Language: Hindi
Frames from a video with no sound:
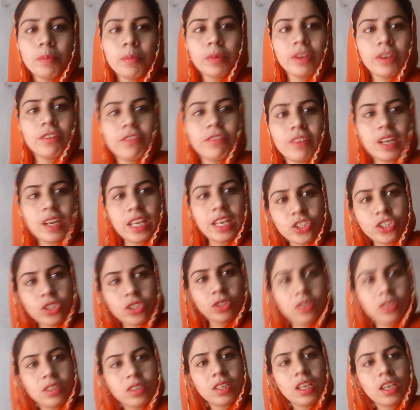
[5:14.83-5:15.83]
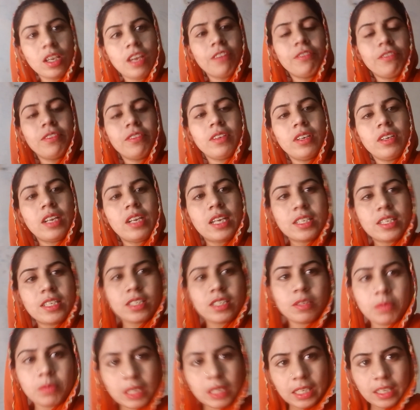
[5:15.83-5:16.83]
फिर फ्रेश हो के फिर
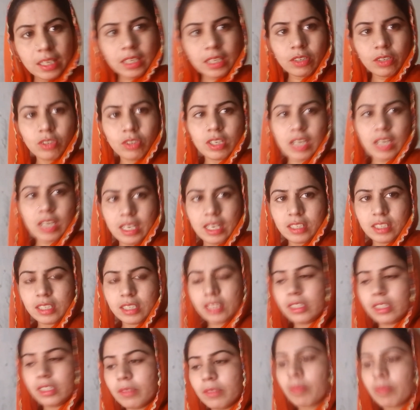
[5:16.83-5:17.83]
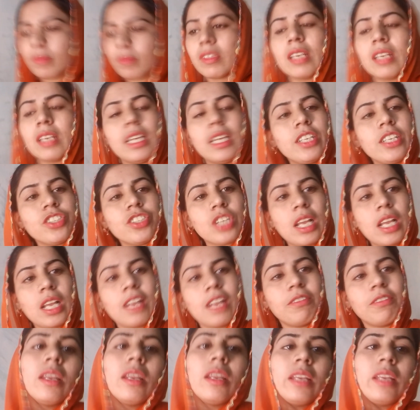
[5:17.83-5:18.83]
रेस्ट मिलेगा कोई आज के दिन कल
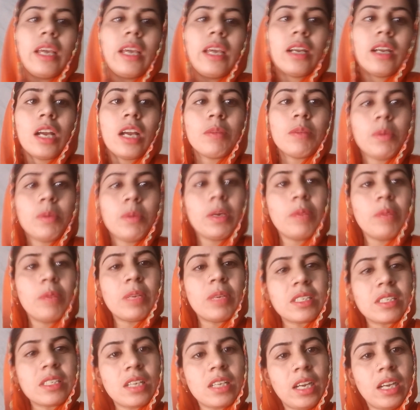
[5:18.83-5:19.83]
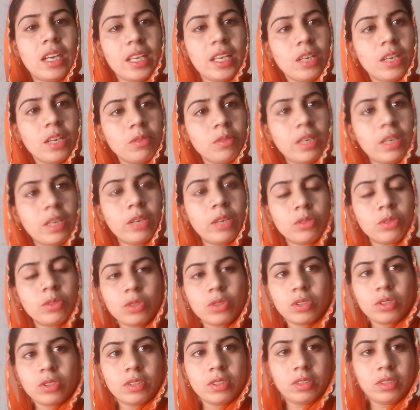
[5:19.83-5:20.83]
इंशाल्लाह नया काम हमारे पास आया हुआ है
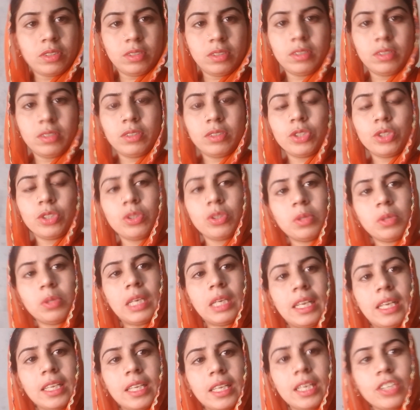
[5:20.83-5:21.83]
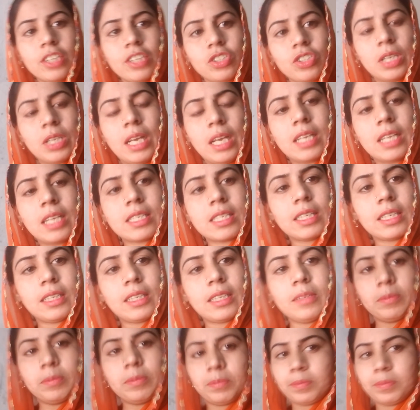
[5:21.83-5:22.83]
उसको शुरू करेंगे इंशाल्लाह से
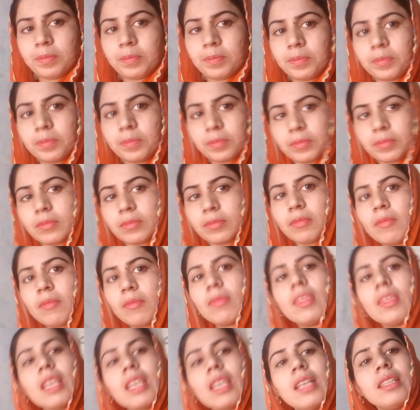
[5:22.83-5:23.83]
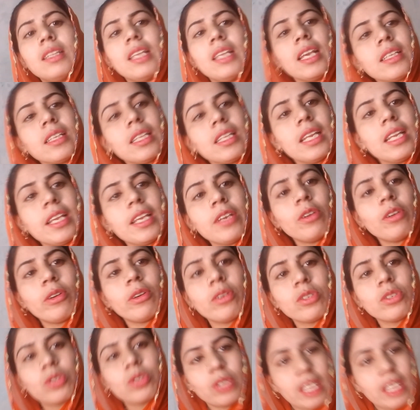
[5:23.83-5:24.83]
कल देखते रहें
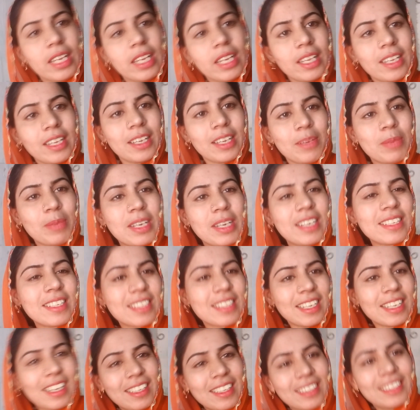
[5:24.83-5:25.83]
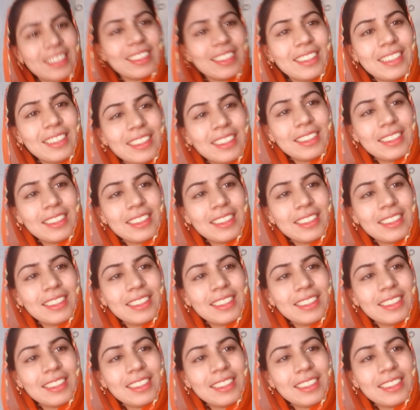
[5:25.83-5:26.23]
और जुड़े रहें हमारे साथ